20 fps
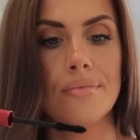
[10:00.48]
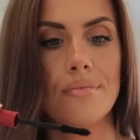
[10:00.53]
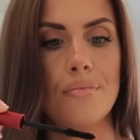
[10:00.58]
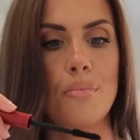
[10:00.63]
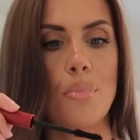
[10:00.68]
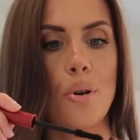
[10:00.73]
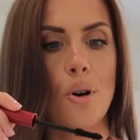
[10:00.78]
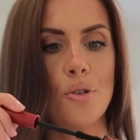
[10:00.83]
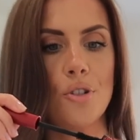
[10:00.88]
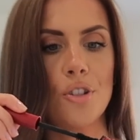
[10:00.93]

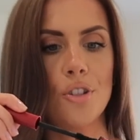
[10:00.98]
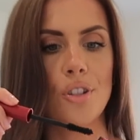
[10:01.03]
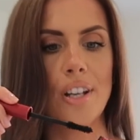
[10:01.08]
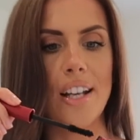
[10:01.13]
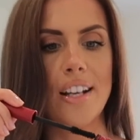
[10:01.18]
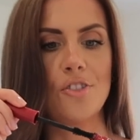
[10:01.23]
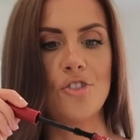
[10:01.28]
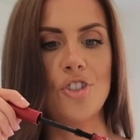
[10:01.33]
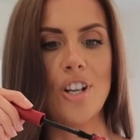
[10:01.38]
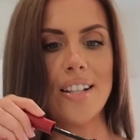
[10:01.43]
Boże, to
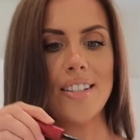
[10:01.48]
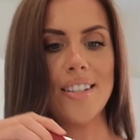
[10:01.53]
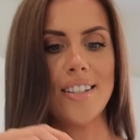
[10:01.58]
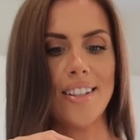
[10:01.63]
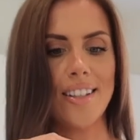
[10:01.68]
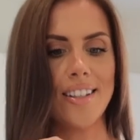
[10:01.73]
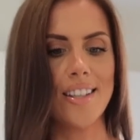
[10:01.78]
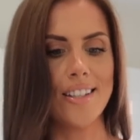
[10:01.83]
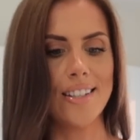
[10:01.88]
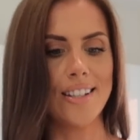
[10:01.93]
jak
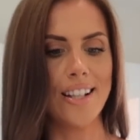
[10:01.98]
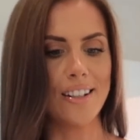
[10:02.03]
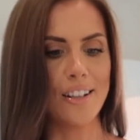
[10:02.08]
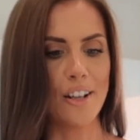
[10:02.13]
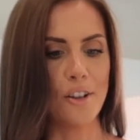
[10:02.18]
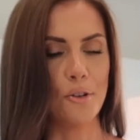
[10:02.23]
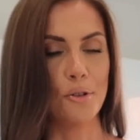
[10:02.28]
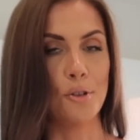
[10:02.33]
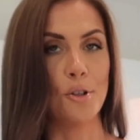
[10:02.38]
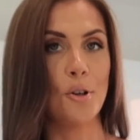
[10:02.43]
czasy takie
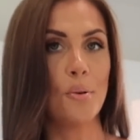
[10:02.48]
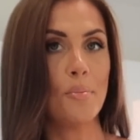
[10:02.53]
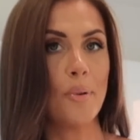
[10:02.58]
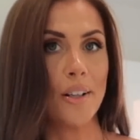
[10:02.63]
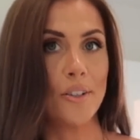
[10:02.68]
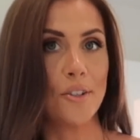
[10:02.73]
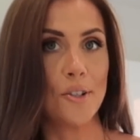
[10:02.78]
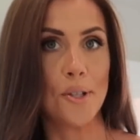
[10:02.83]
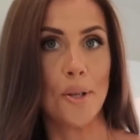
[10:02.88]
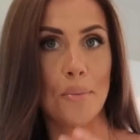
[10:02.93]
stare
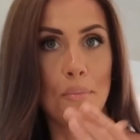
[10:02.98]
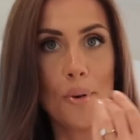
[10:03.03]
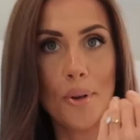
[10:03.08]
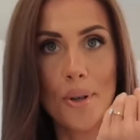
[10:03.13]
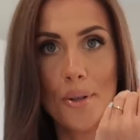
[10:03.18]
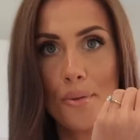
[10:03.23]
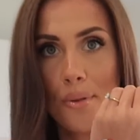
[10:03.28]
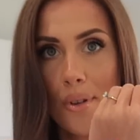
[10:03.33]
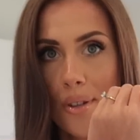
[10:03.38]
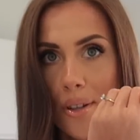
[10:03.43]
YouTube'a, gdzie się
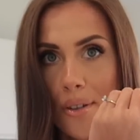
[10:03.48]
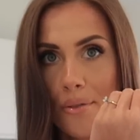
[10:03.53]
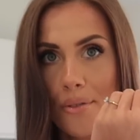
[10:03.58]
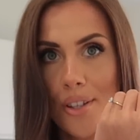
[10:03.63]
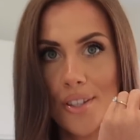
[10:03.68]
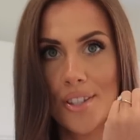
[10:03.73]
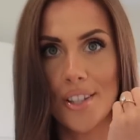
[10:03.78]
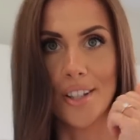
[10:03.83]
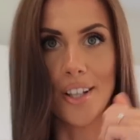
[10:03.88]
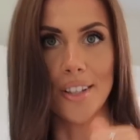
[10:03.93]
pokazuje, tak
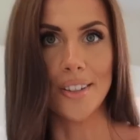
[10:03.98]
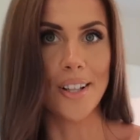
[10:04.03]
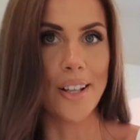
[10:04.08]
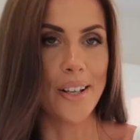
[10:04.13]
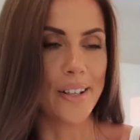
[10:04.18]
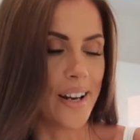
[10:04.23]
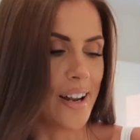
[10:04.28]
wiecie, na tle